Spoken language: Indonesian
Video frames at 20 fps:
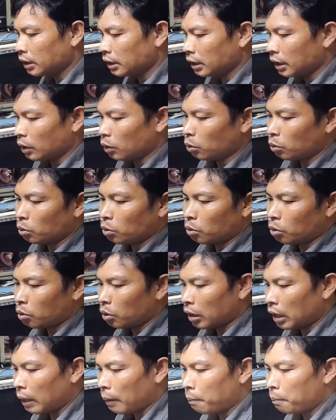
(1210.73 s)
dan
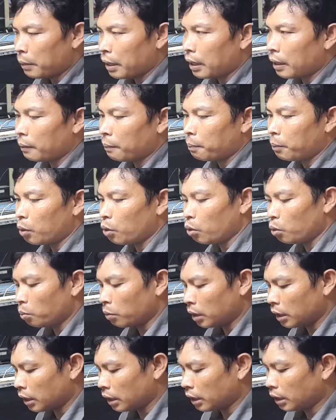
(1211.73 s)
untuk lambang
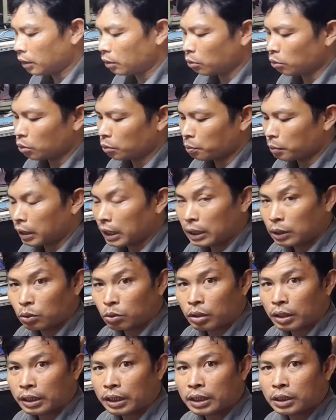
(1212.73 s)
volume untuk
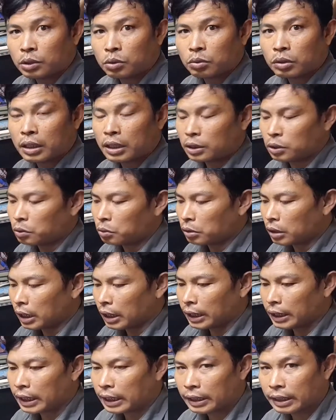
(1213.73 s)
pengaturannya juga
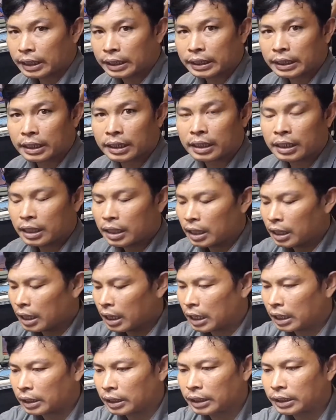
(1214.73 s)
sudah kelihatan ya.
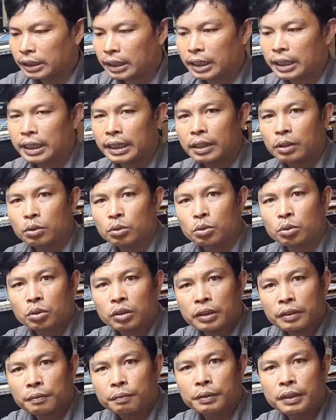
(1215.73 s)
Artinya untuk
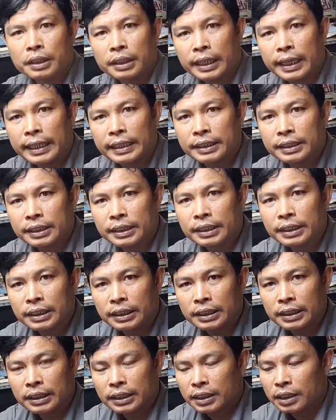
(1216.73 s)
TV LG
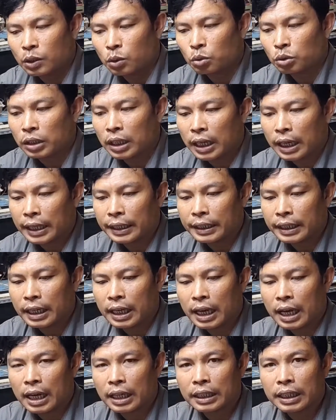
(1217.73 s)
ini
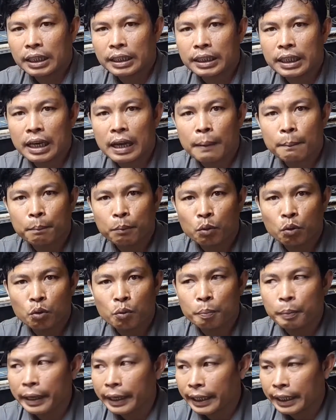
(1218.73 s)
kerusakannya ada di
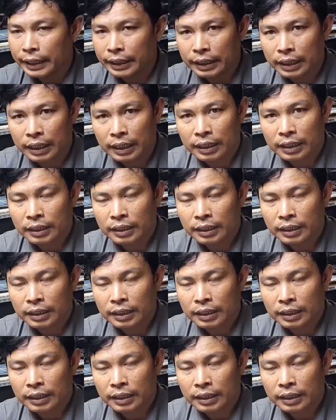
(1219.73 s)
lampu backlit-nya.